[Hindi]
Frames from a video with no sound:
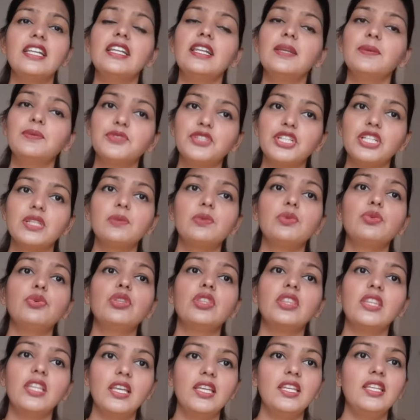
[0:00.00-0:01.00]
लिपस्टिक भी
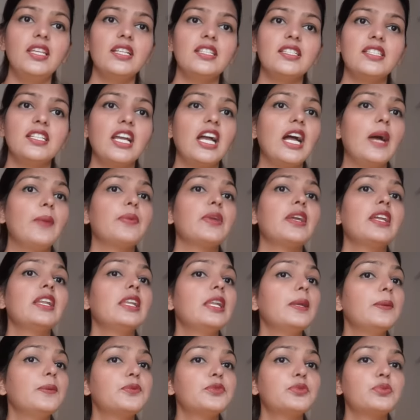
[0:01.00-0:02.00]
उतना ही अच्छा है आपके
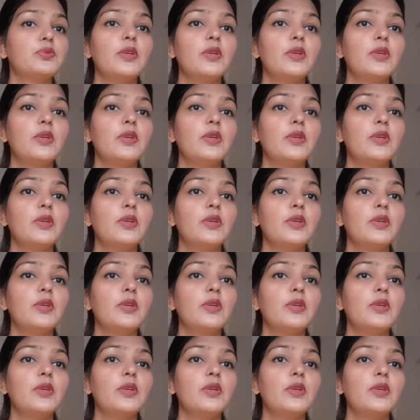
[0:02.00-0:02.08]
लिप्स